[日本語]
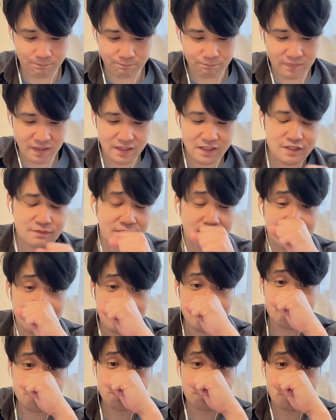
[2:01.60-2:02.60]
まあ一番
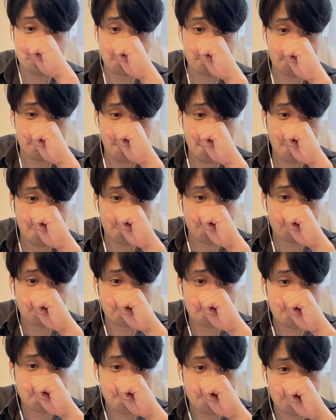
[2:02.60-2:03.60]
ね、注目度も高いと
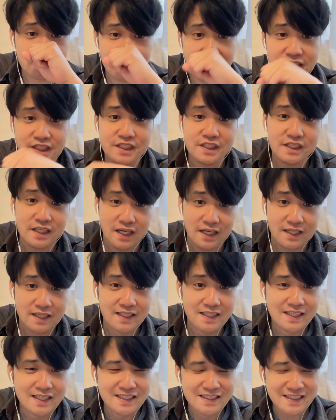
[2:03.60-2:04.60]
思うんですけど、セシリア。
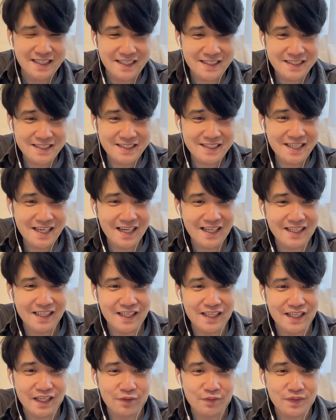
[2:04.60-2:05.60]
セシリアが
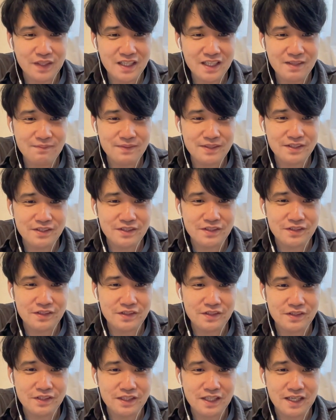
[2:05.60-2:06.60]
ね、あの、火、
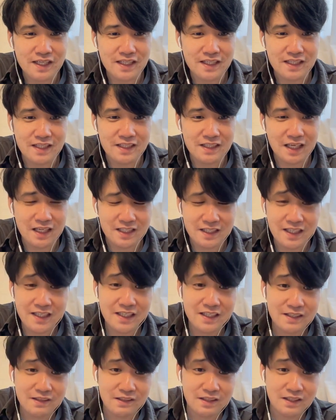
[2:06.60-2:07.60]
水、光、
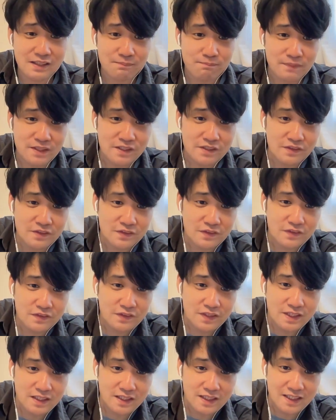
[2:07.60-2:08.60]
光、
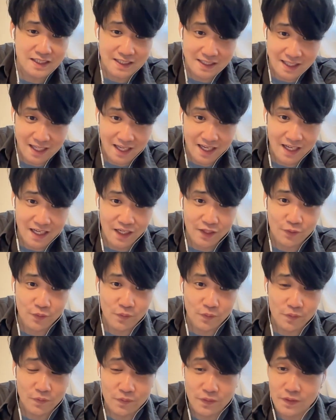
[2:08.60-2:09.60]
水、火か。あ
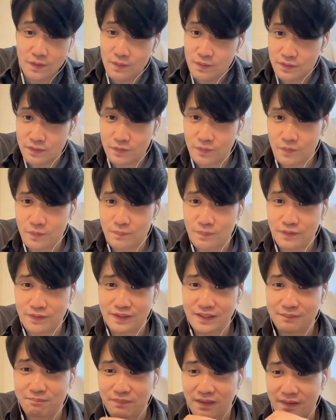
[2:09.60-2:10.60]
の、その、
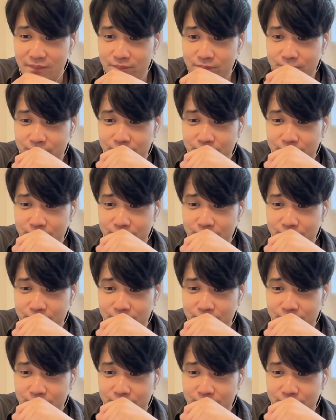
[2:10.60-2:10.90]
僕、やっぱ、